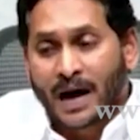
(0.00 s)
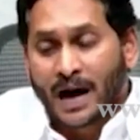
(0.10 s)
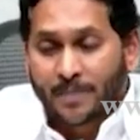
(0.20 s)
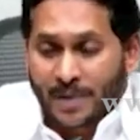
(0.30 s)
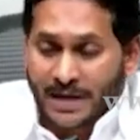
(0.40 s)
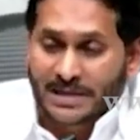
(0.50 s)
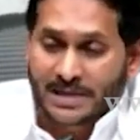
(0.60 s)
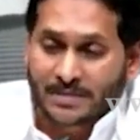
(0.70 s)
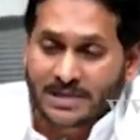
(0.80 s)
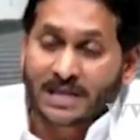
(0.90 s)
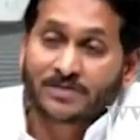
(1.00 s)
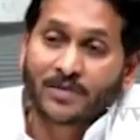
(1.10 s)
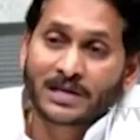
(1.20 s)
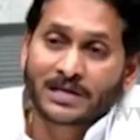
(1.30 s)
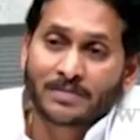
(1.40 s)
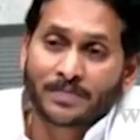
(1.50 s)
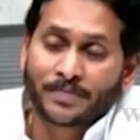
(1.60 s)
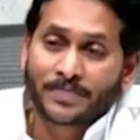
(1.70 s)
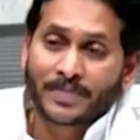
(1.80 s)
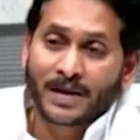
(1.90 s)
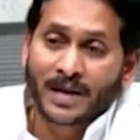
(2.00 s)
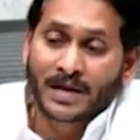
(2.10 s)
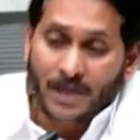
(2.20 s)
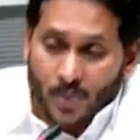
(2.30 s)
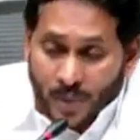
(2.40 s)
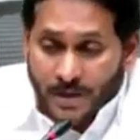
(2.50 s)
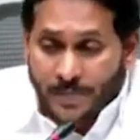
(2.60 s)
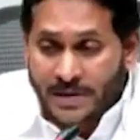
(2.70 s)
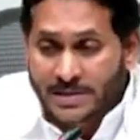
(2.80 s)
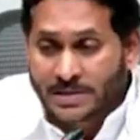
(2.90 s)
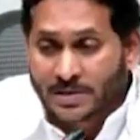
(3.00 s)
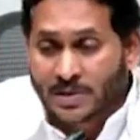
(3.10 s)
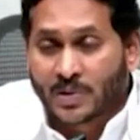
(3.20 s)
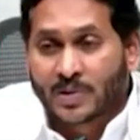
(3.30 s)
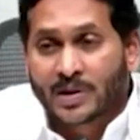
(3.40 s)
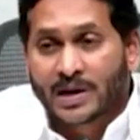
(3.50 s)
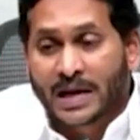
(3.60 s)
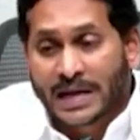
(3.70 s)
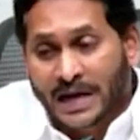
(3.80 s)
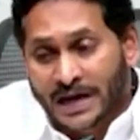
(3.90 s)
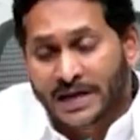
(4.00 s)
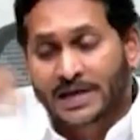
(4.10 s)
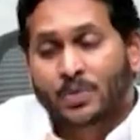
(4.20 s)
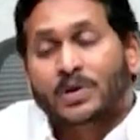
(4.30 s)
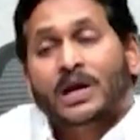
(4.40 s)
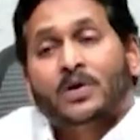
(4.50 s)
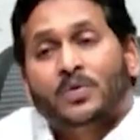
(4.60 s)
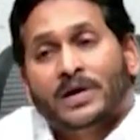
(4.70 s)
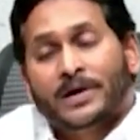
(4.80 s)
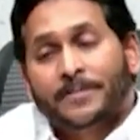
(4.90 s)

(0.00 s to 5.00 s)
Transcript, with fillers: ఆ ప్రయత్నం సత్ఫలితం ఇవ్వని పరిస్థితులు ఎక్కడైనా ఉన్నా కూడా